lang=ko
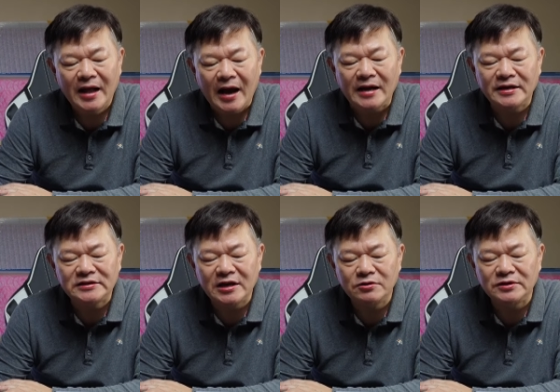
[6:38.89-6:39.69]

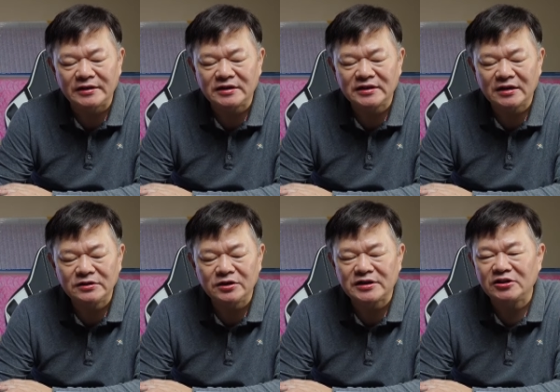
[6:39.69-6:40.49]
한계세율
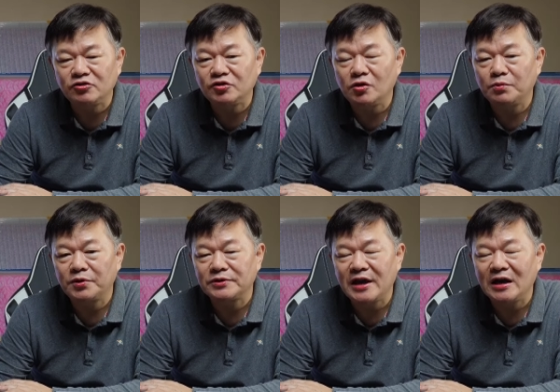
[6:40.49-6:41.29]
대상자는요
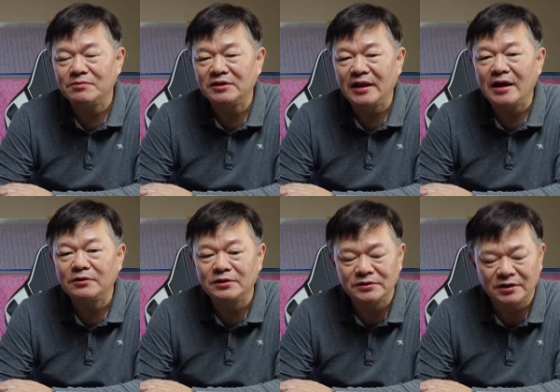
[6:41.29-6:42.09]
49.5% 세금을
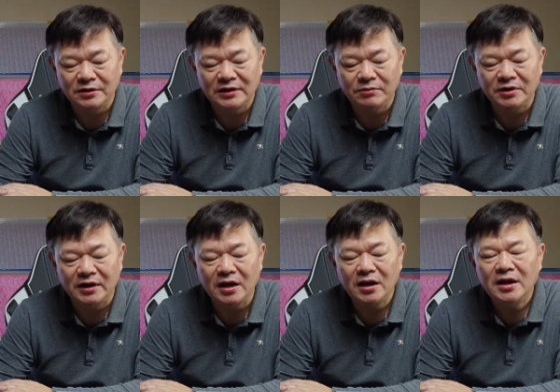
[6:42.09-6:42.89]
떼거든요 그러다
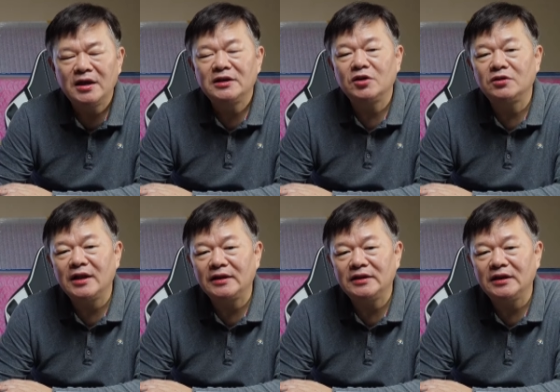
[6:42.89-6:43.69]
보니까
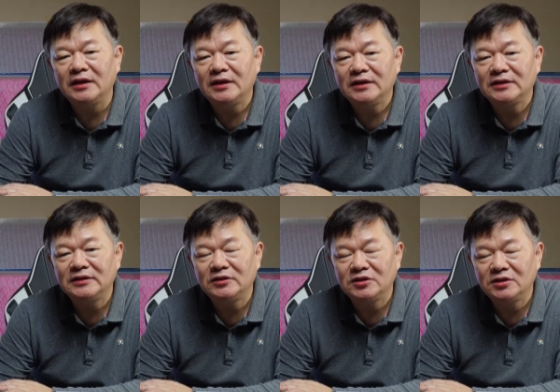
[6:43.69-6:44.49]
연단이
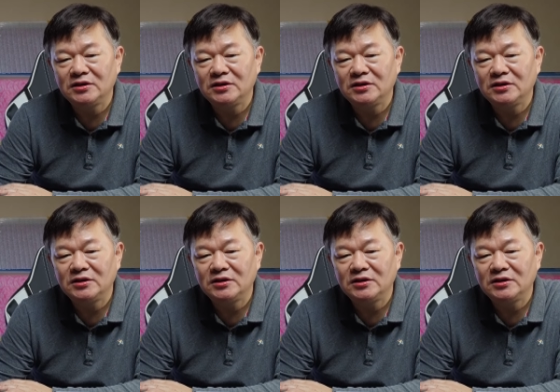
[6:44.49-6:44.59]
그